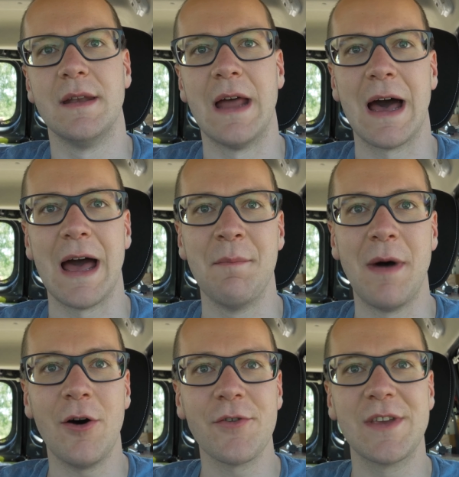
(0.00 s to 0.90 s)
Nach einem
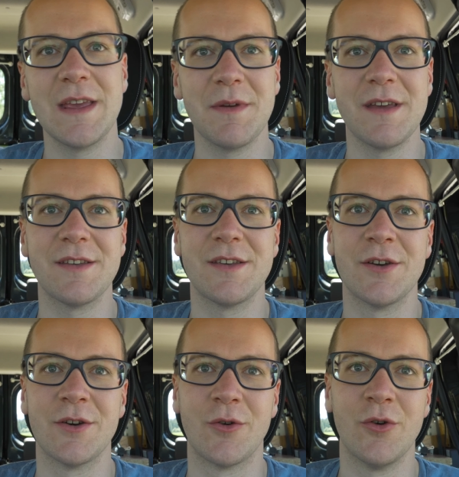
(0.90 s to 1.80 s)

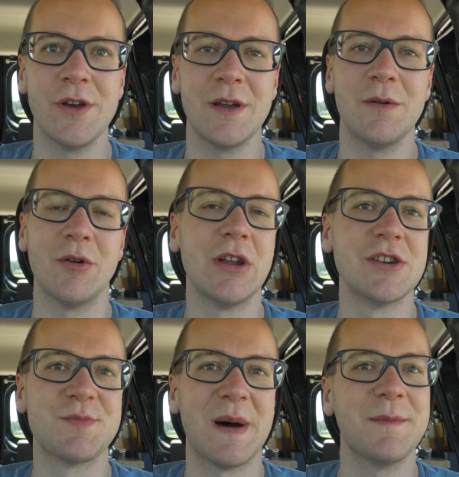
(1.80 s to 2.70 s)
ausgiebig, ruhigen und
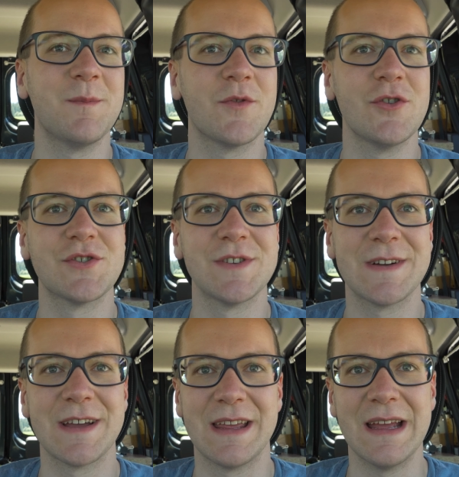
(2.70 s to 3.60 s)
entspannten
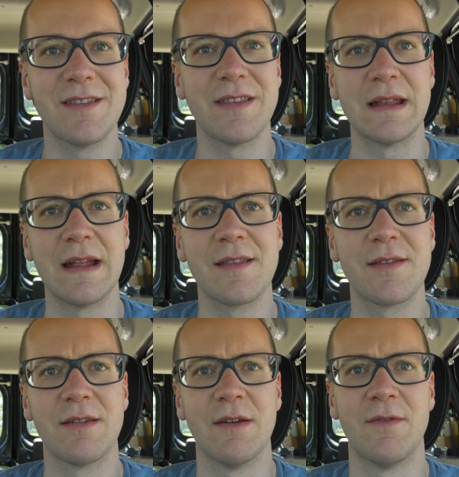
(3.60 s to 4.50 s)
Frühstück geht es dann jetzt